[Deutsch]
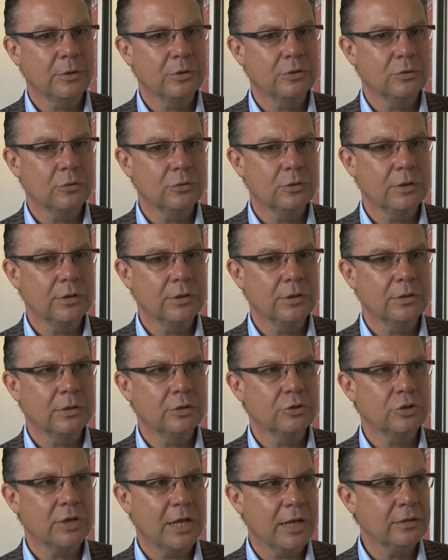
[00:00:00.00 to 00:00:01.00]
Personen in der
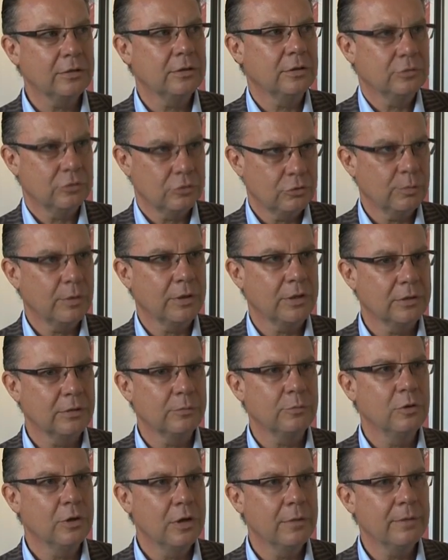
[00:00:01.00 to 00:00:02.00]
Stadt, also sprich der
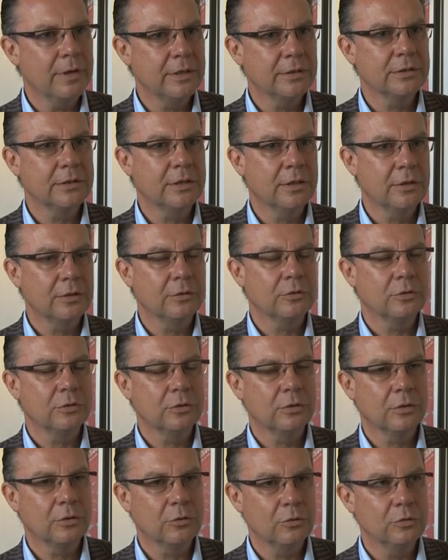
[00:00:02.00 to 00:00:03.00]
Bürgermeister
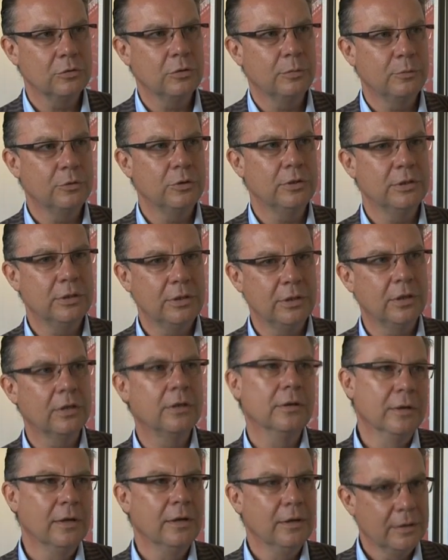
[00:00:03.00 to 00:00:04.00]
und der
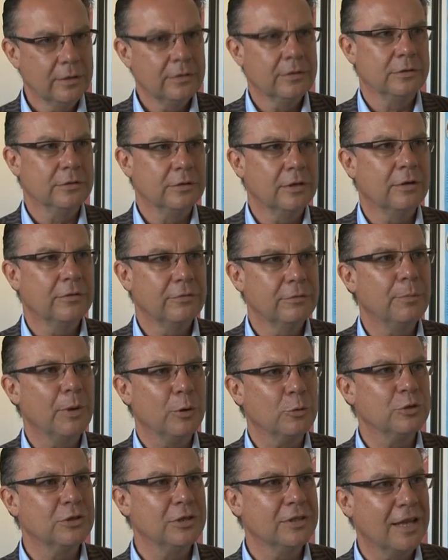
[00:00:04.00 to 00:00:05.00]
Kulturpolitiker, das ja bei
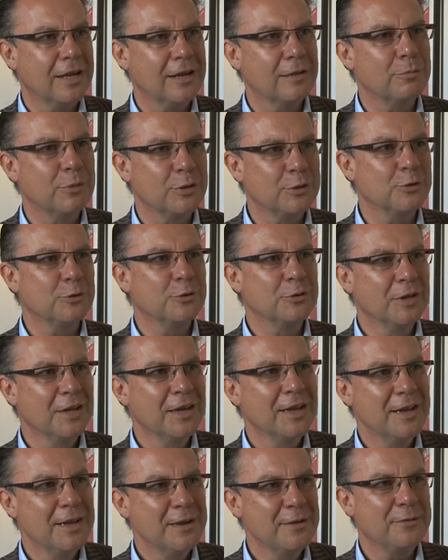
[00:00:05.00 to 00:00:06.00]
uns in einer Person
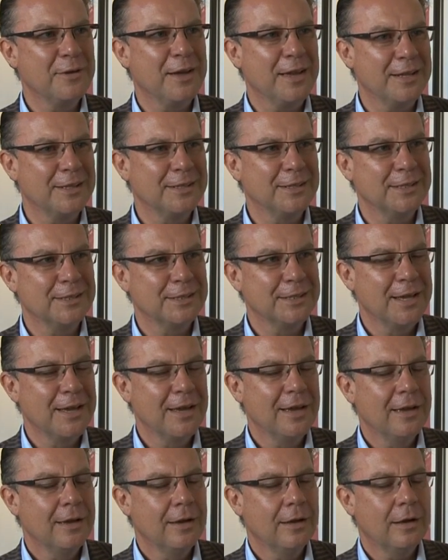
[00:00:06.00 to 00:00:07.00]
vereint ist,
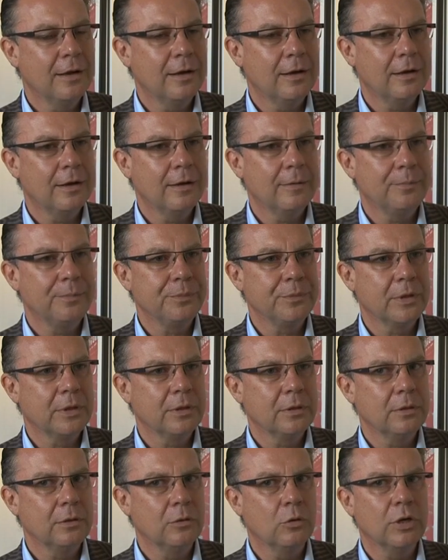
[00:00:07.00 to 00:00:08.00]
ähm,
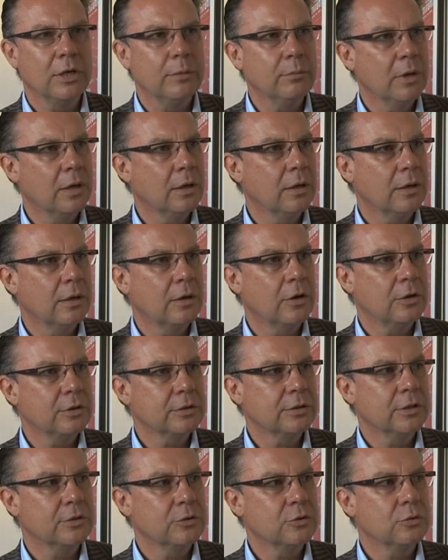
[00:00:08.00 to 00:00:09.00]
noch immer auch
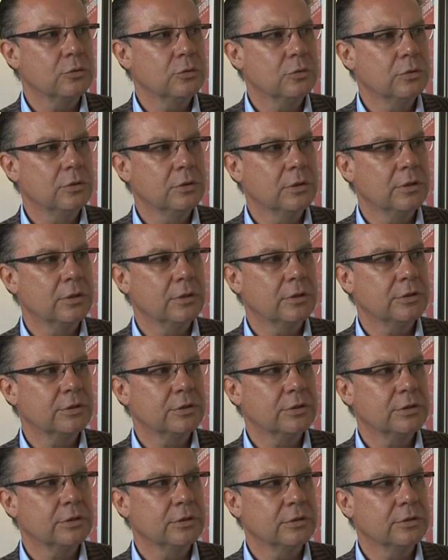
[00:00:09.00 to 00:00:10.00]
dazu,
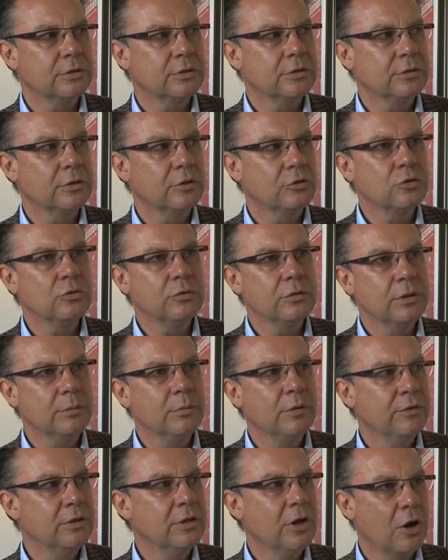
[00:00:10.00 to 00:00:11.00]
dazu
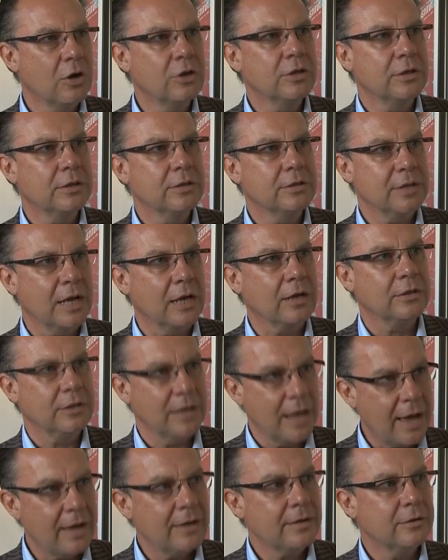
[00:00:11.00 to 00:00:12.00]
immer wieder auch sagt,
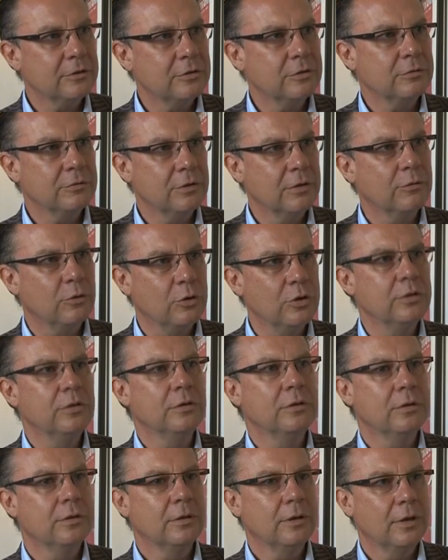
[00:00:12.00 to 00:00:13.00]
ja, also wir wollen